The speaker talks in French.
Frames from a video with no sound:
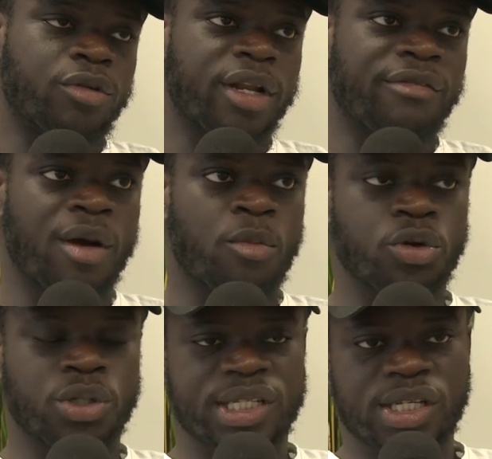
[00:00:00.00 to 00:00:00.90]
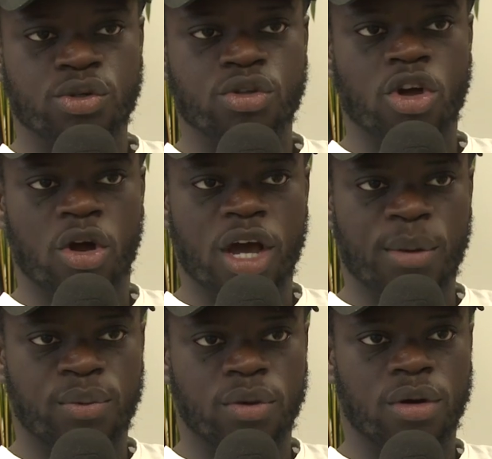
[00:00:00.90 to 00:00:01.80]
il a vraiment utilisé ce temps-là
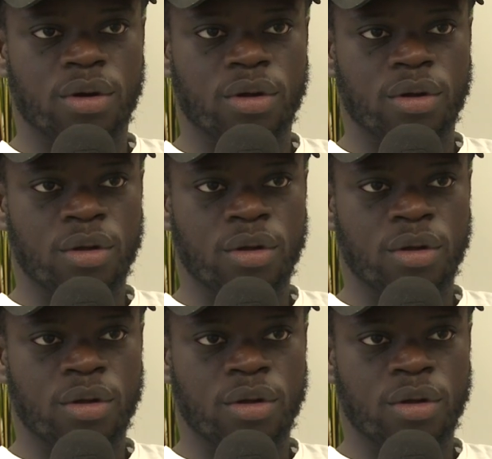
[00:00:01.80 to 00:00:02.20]
pour, euh,